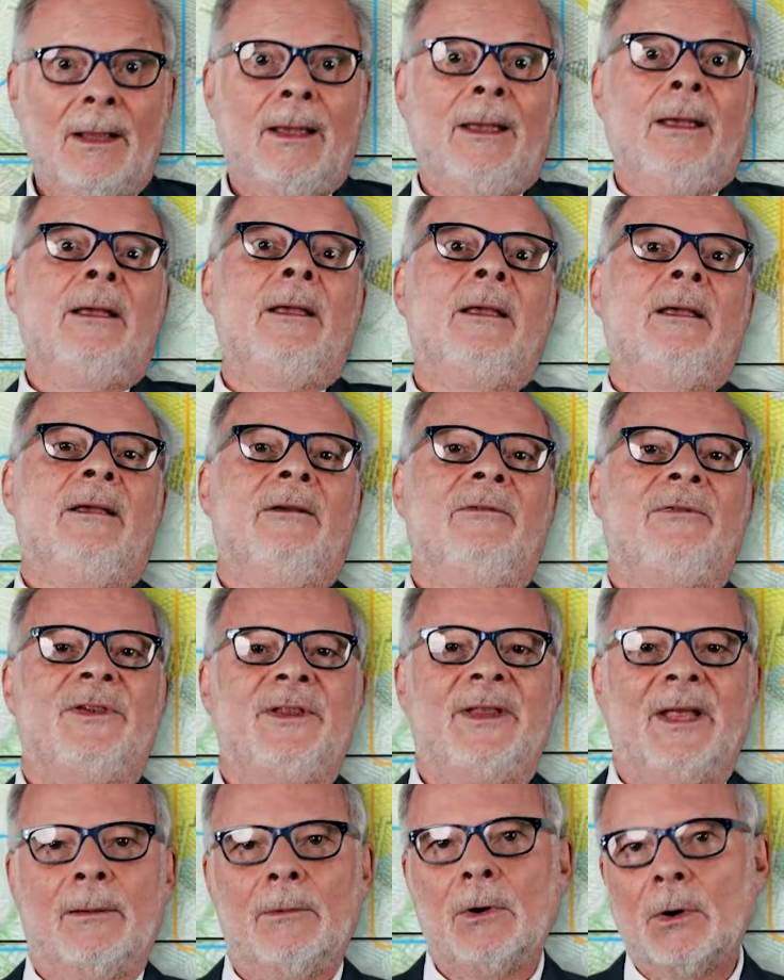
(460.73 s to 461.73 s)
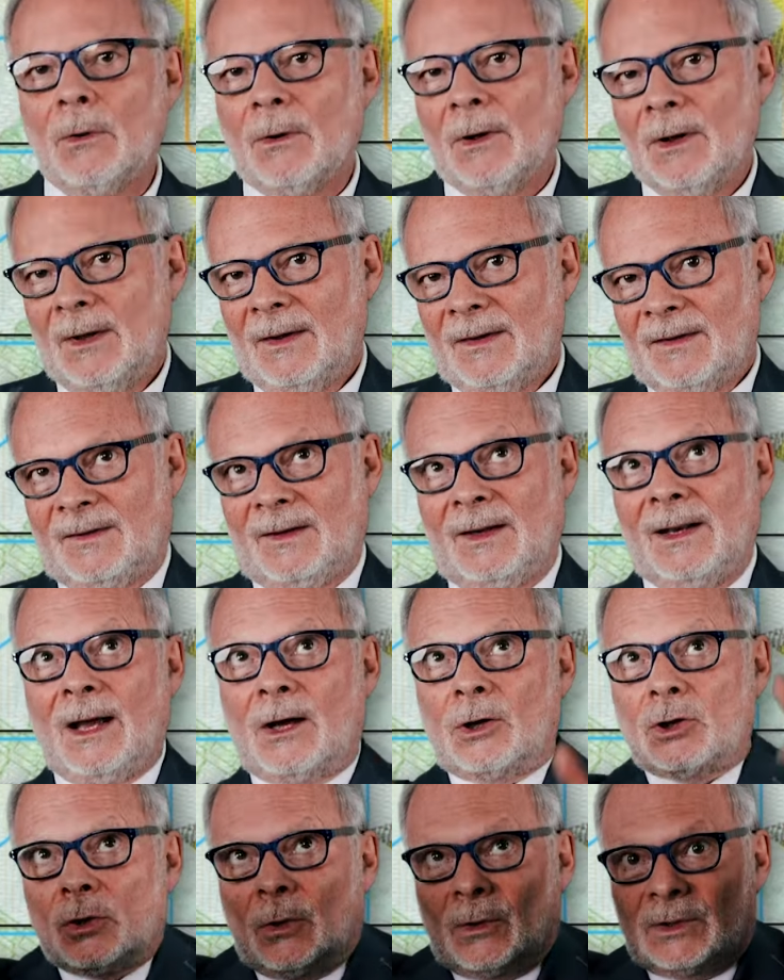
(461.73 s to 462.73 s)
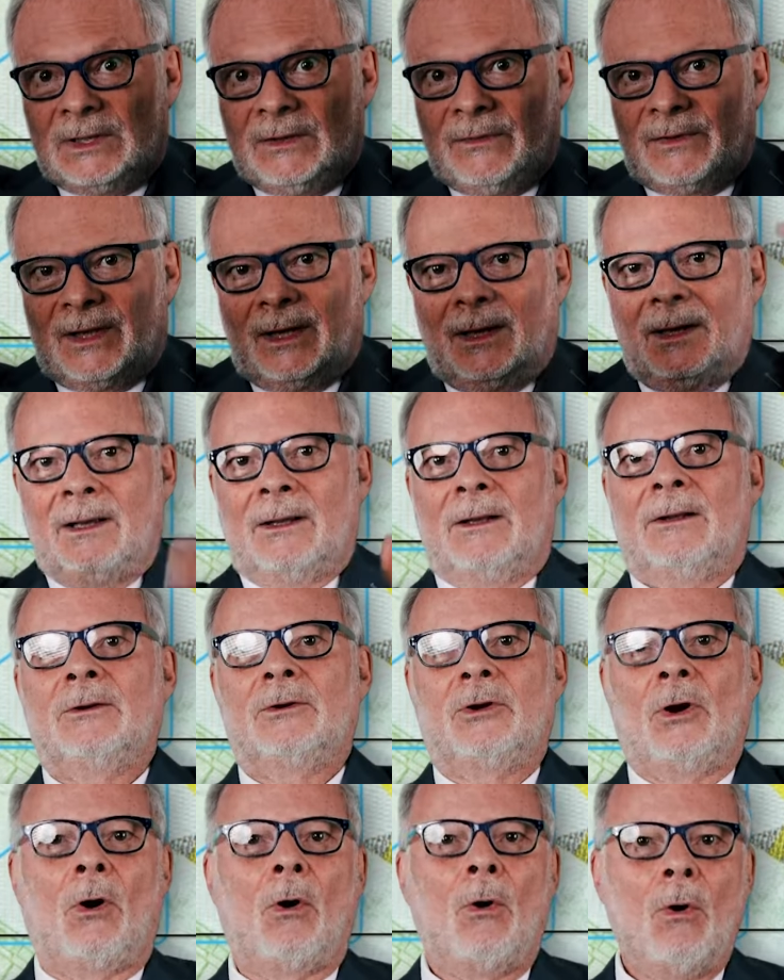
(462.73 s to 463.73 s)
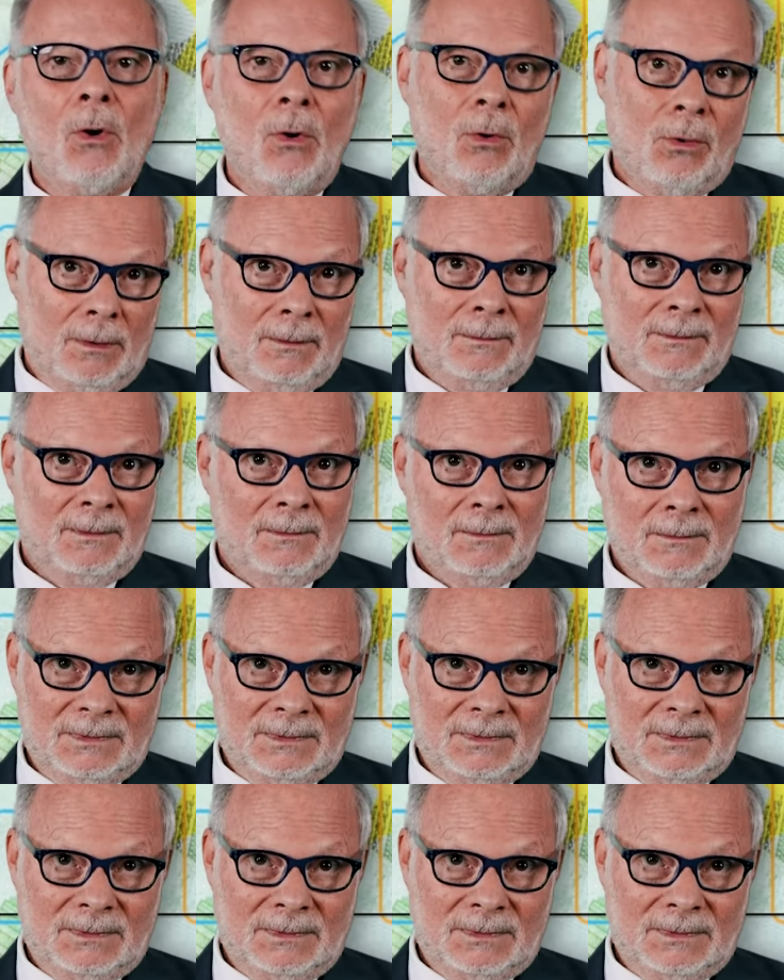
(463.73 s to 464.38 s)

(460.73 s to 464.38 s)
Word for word: Et évidemment, c'est l'argent qui vient d'en haut